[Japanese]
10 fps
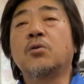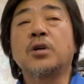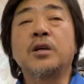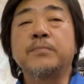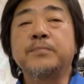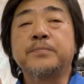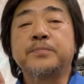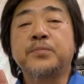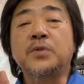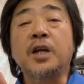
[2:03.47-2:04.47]
これ
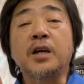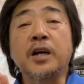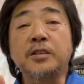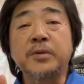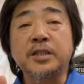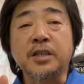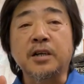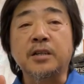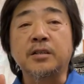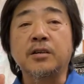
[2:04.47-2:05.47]
誰がやりました
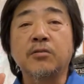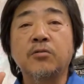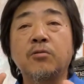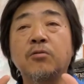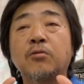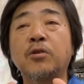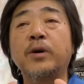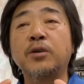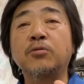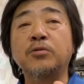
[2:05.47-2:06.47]
かこれ
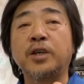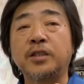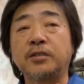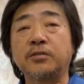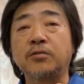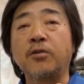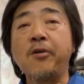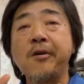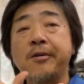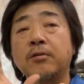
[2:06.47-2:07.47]
は良くないですよ
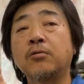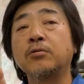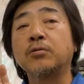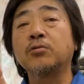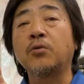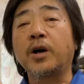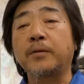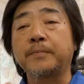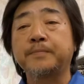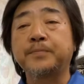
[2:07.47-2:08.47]
こういうことは
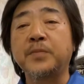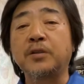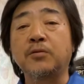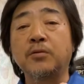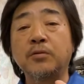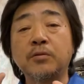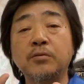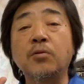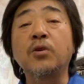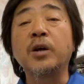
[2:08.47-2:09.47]
あの
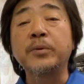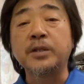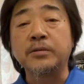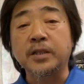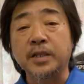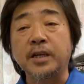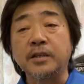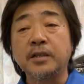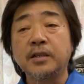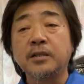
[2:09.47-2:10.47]
今後やめてください
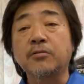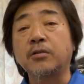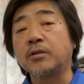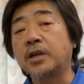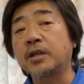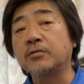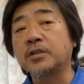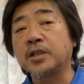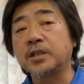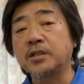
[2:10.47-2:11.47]
これ誰の
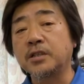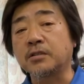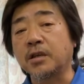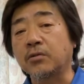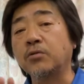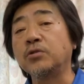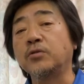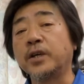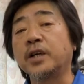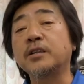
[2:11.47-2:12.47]
責任ですかこういうの
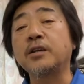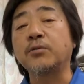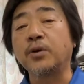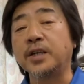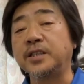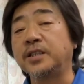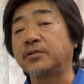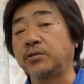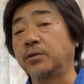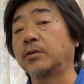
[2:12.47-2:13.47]
はやらない方がいいで
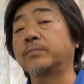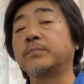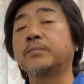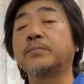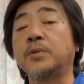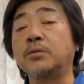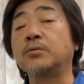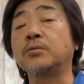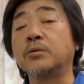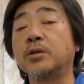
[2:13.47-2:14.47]
すよって
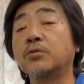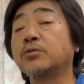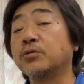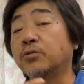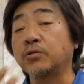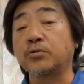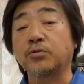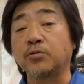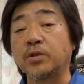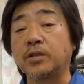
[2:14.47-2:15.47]
いう標準語で言うと
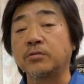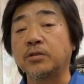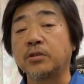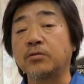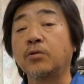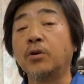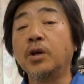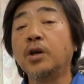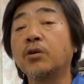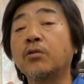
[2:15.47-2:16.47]
そうなるんですけど
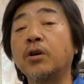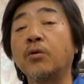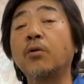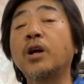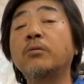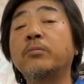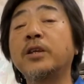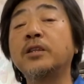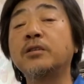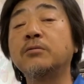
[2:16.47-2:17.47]
これ岡山
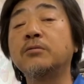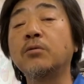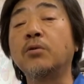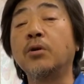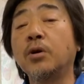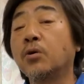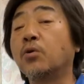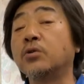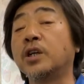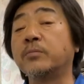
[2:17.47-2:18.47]
弁で言うと
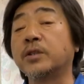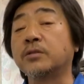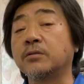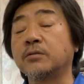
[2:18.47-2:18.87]
こうなります。